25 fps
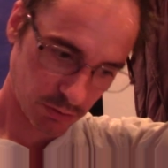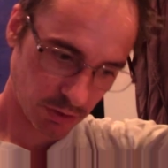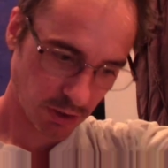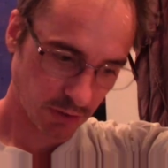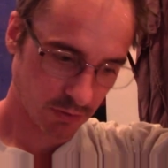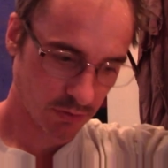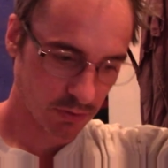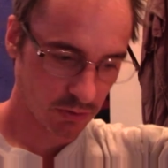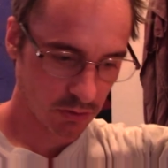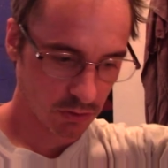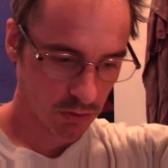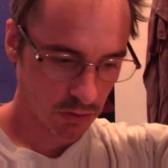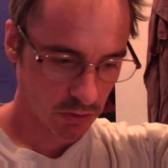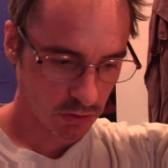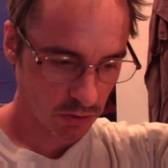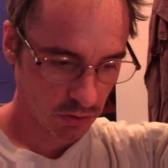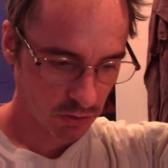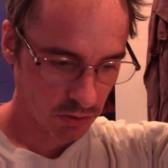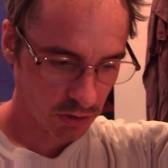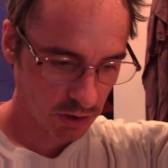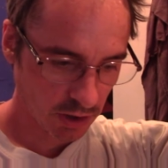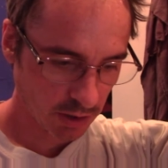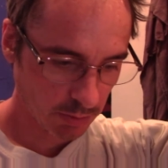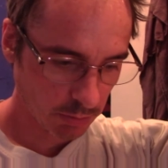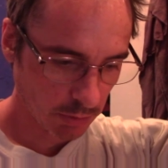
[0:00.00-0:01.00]
das ist
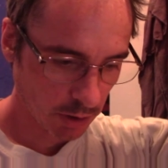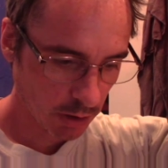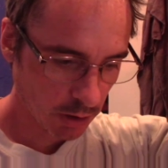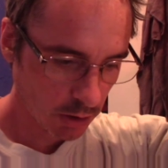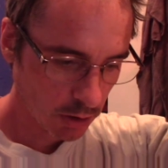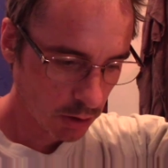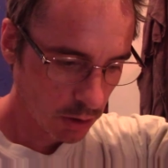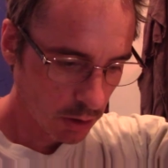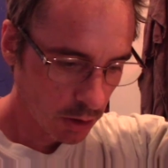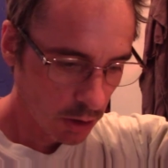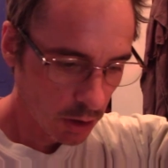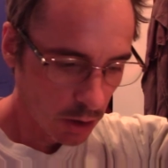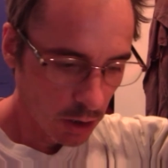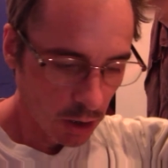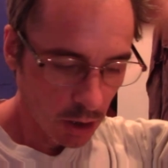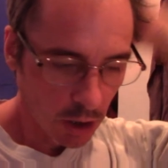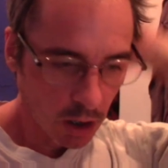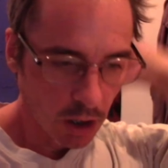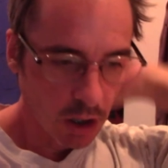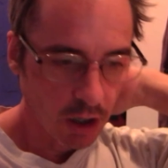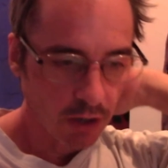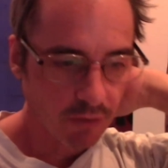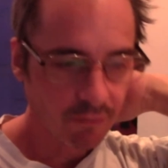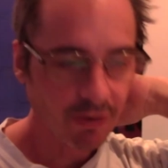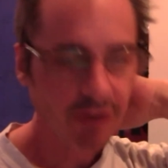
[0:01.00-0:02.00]
dieses Thema,
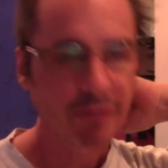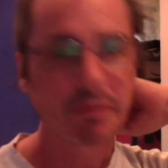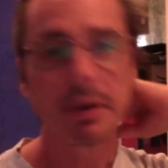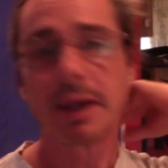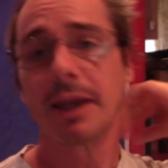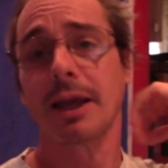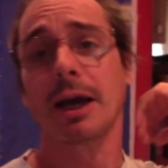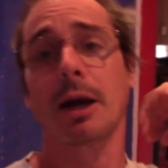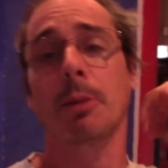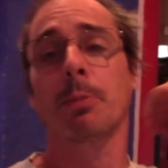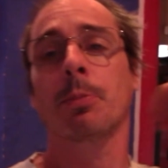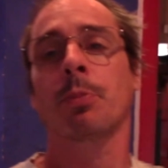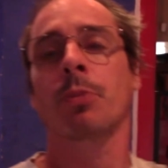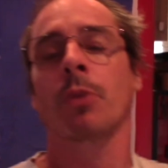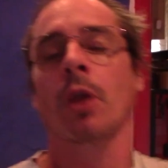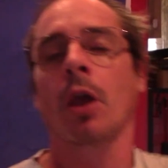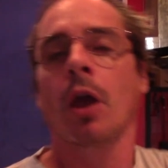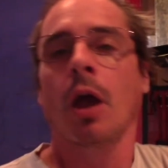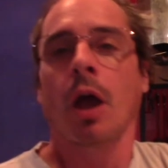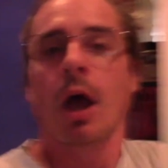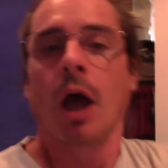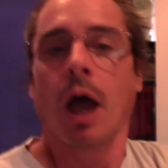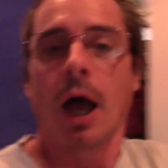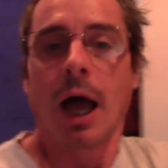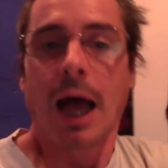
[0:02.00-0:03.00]
was wir hier haben.
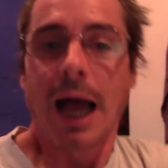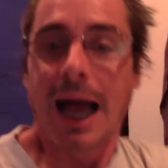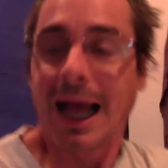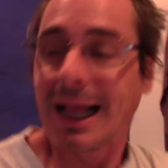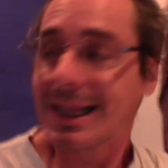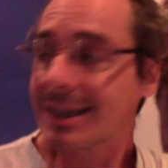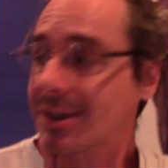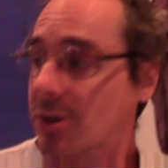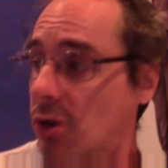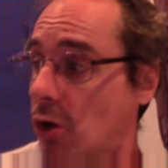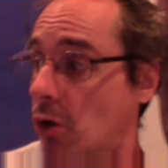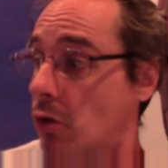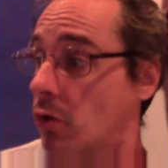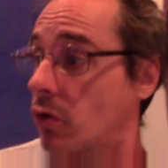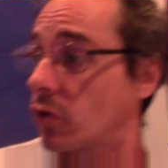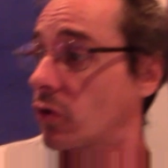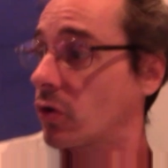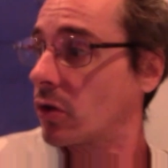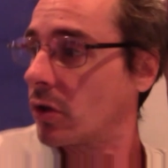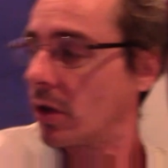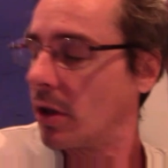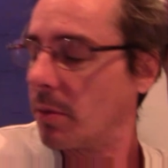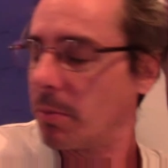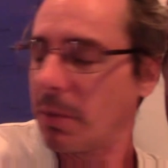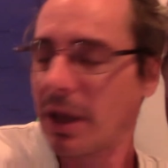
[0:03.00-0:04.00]

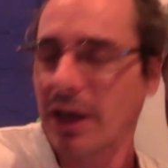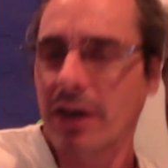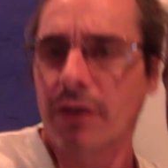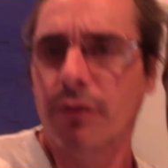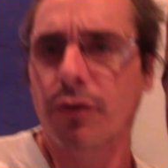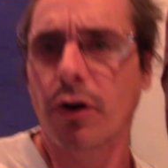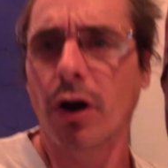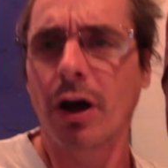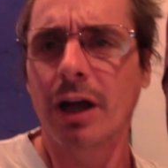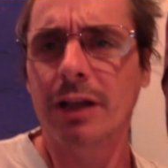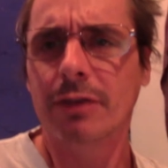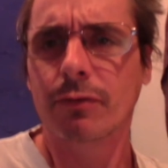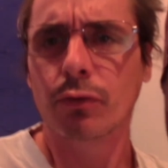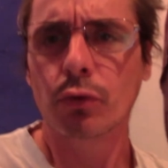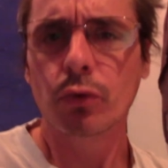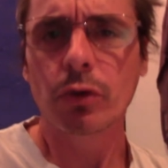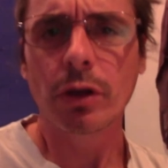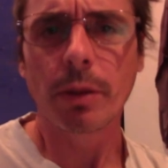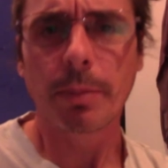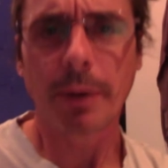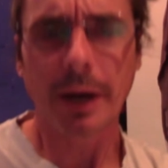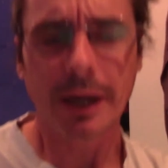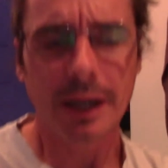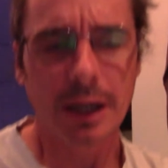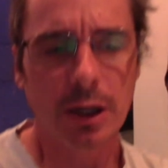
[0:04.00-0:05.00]
Ansonsten, meine Frau hat
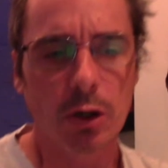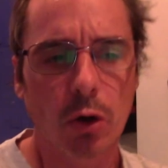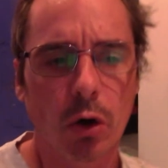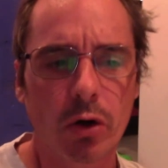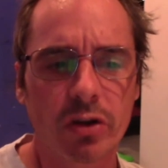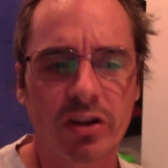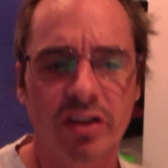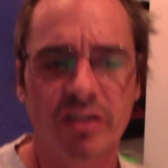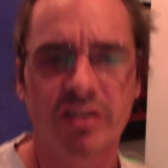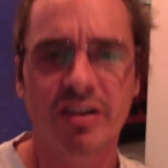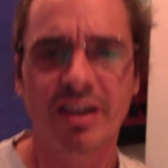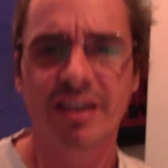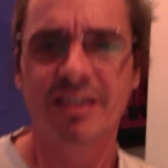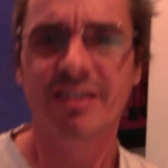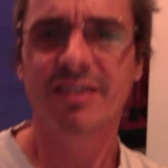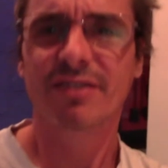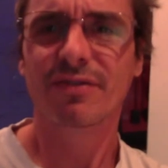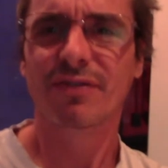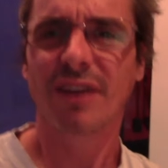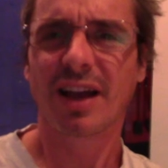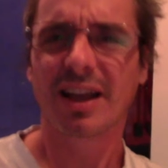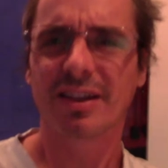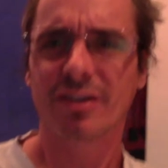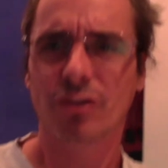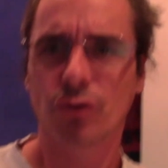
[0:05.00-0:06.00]
wunderbar gekocht. Das Essen
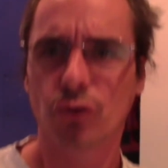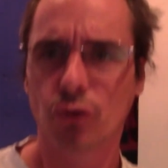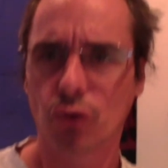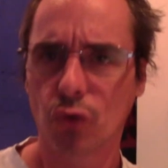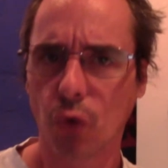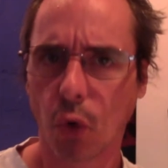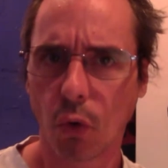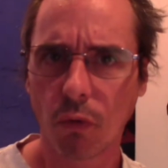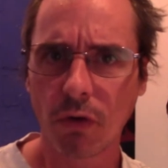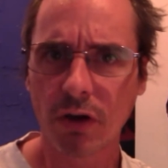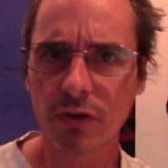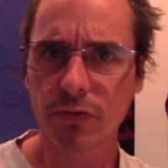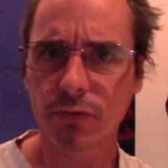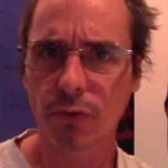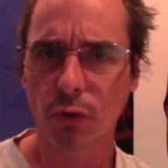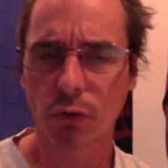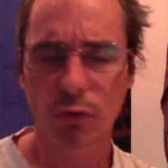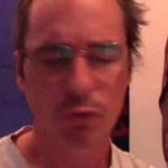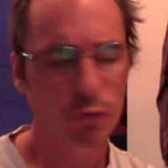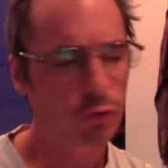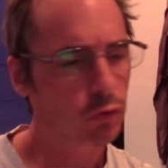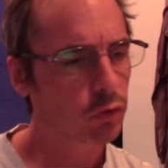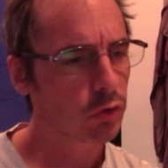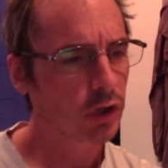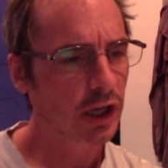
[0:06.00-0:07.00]
war sowas von
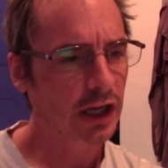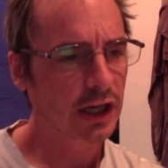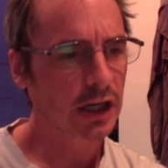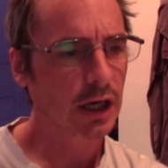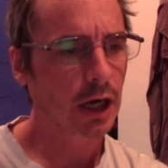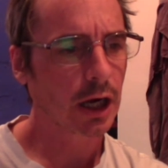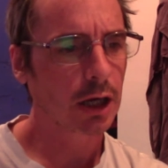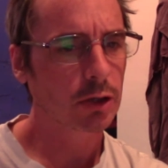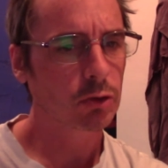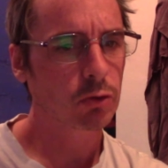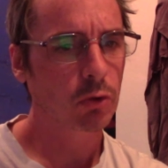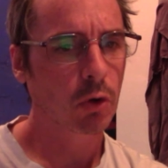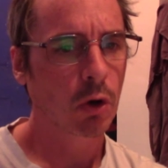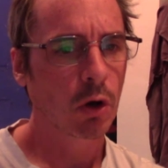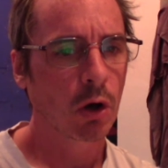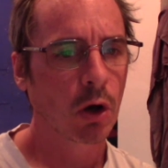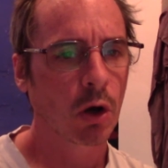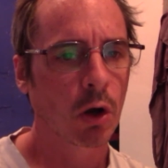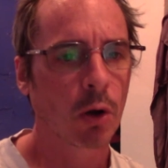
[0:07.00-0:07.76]
und so lecker. Also